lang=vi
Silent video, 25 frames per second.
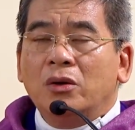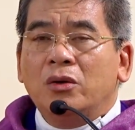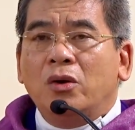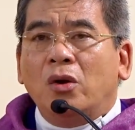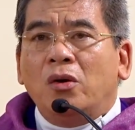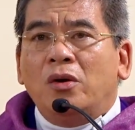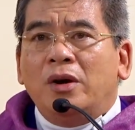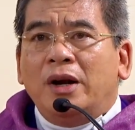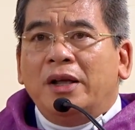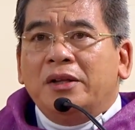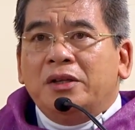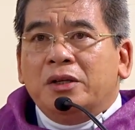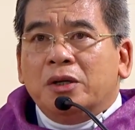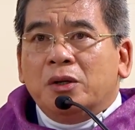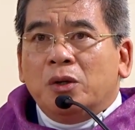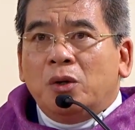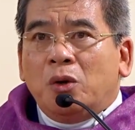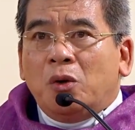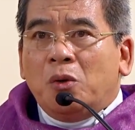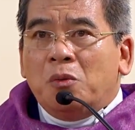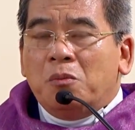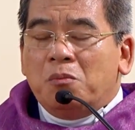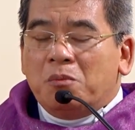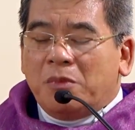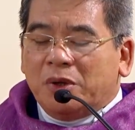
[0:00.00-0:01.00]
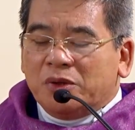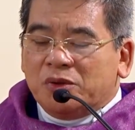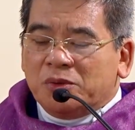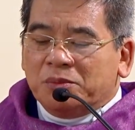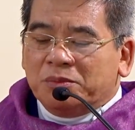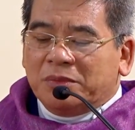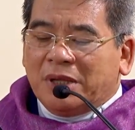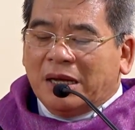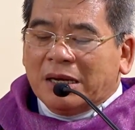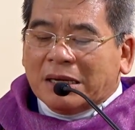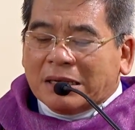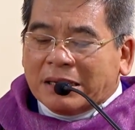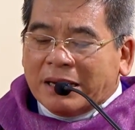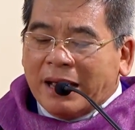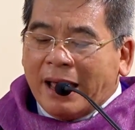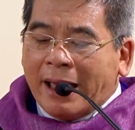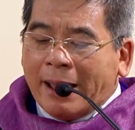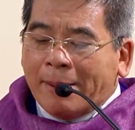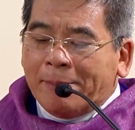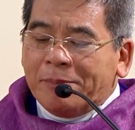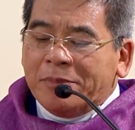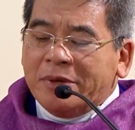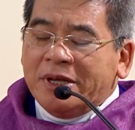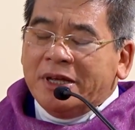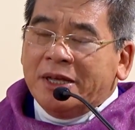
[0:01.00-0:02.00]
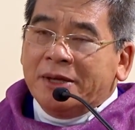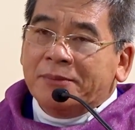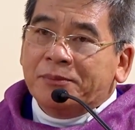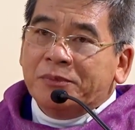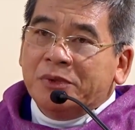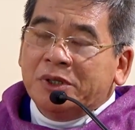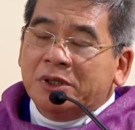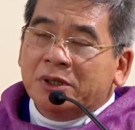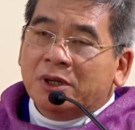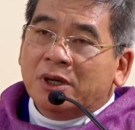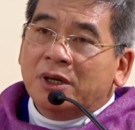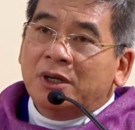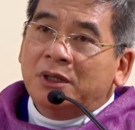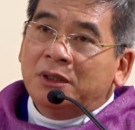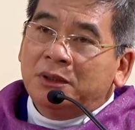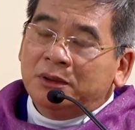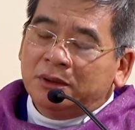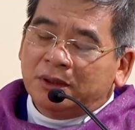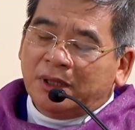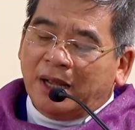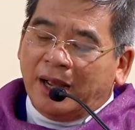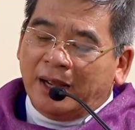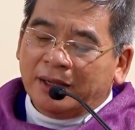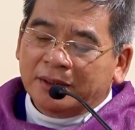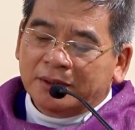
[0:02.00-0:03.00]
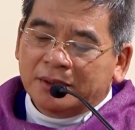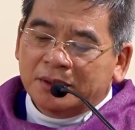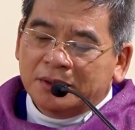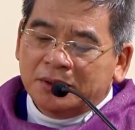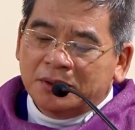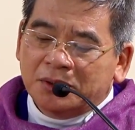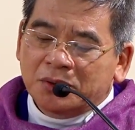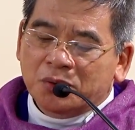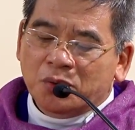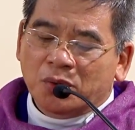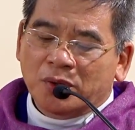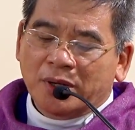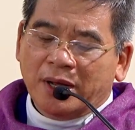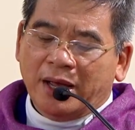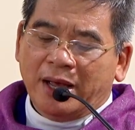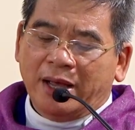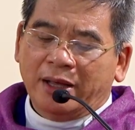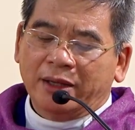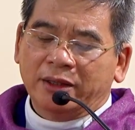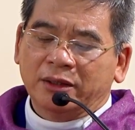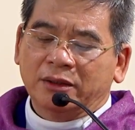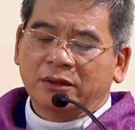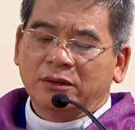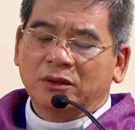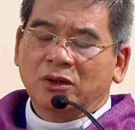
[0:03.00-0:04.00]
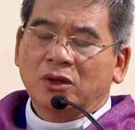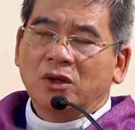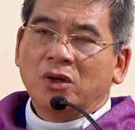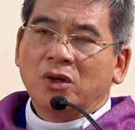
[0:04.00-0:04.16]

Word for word: Đó là những lúc mà chúng ta cảm nghiệm được ơn tha thứ của Ngài.